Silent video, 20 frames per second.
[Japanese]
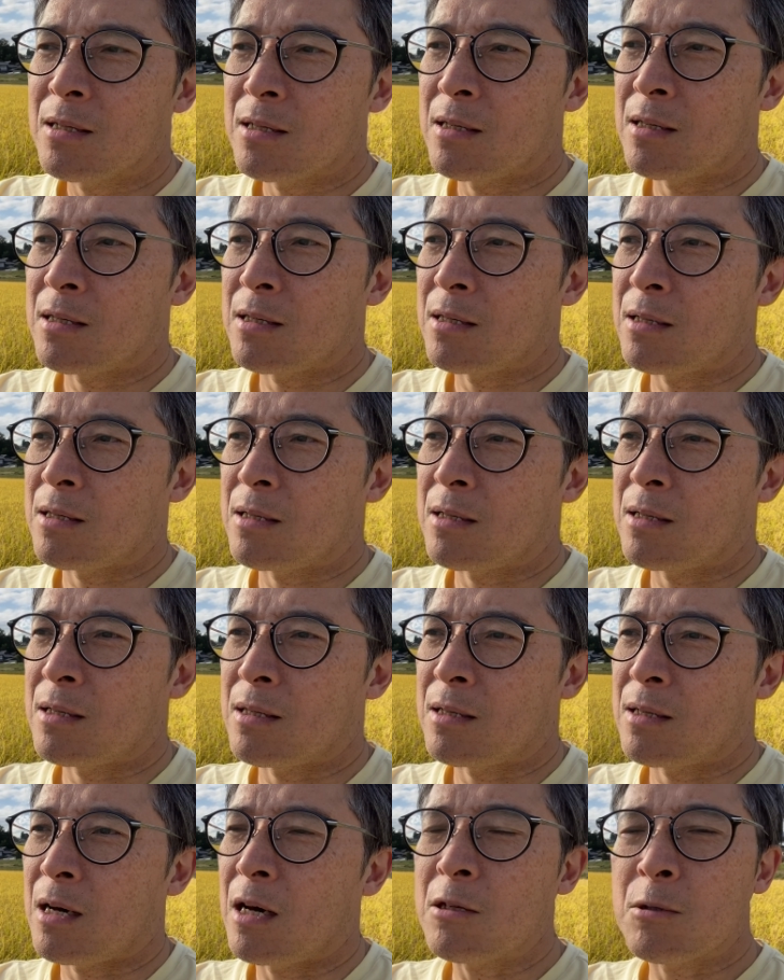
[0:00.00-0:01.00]

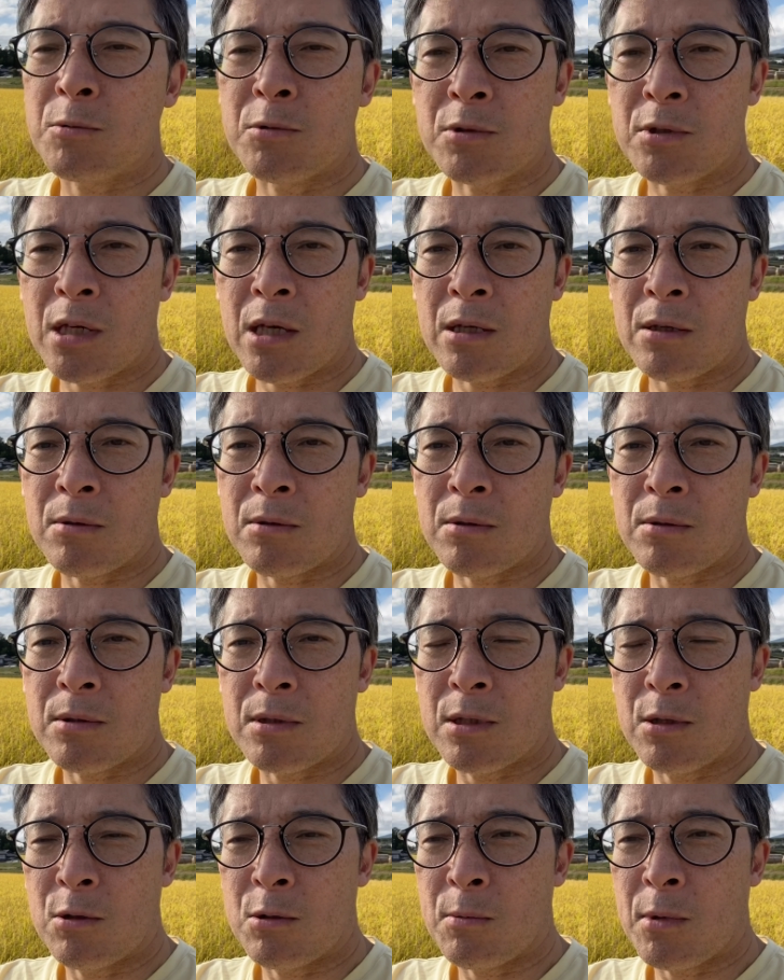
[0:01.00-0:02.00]
えー、ある文献
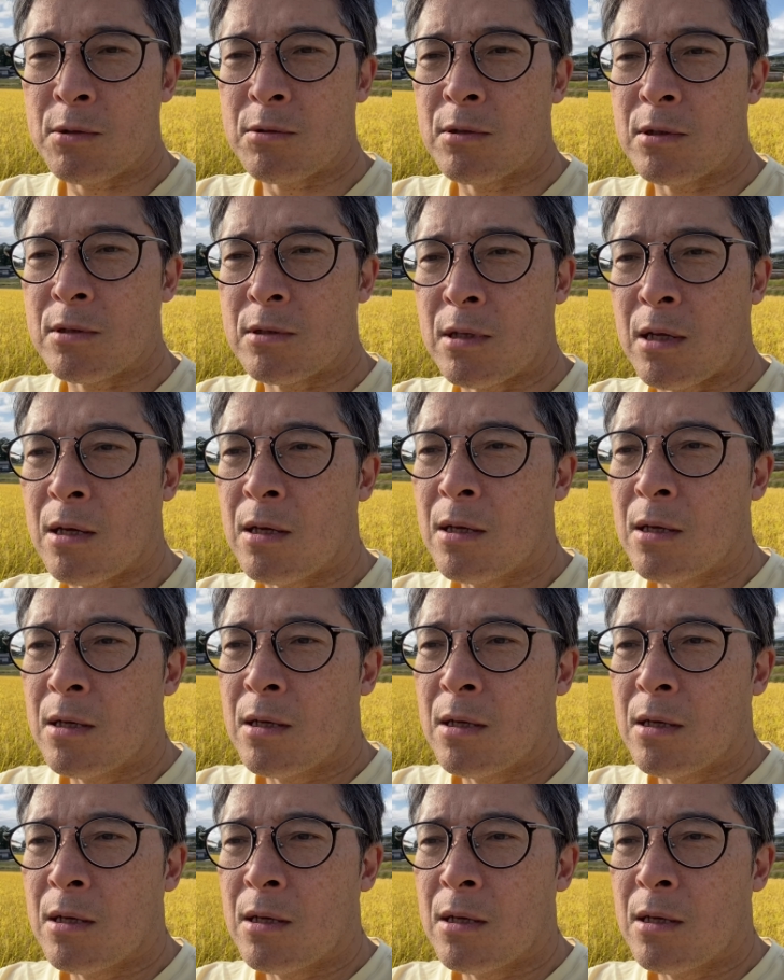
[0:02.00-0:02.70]
によりますとですね、